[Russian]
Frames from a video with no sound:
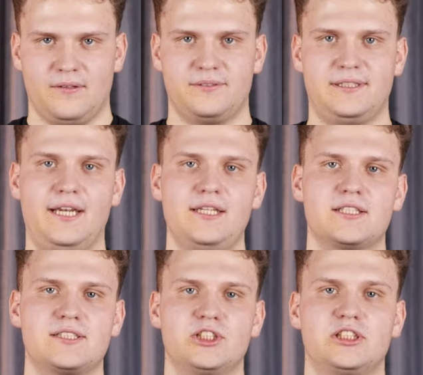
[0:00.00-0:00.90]
В
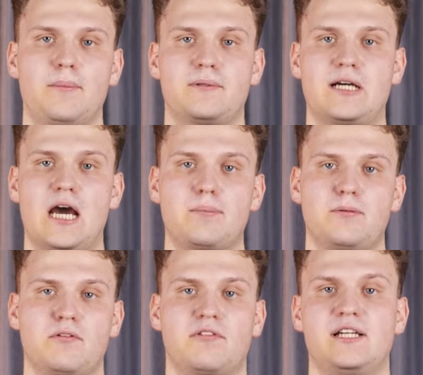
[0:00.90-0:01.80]
тренерский штаб
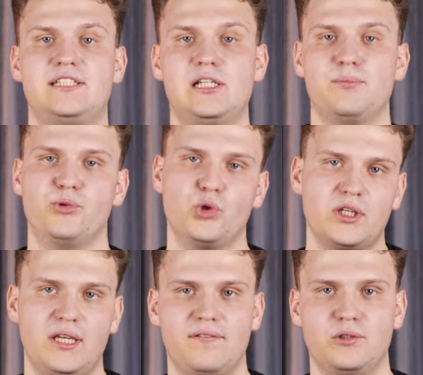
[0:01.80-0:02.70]
Карпова входили
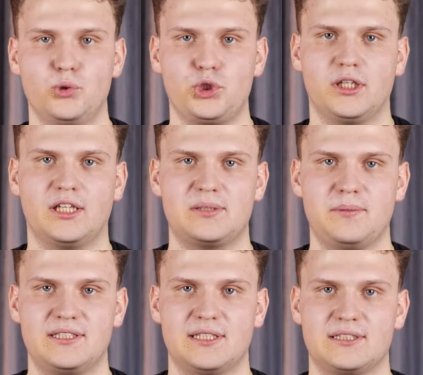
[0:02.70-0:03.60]
многие ведущие
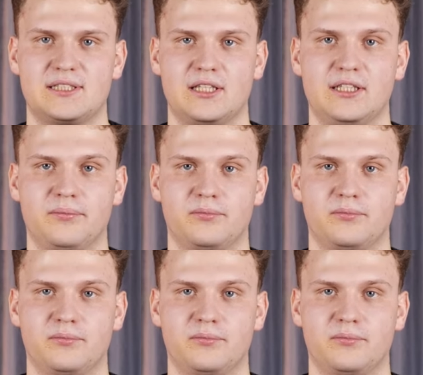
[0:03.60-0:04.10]
гроссмейстеры страны,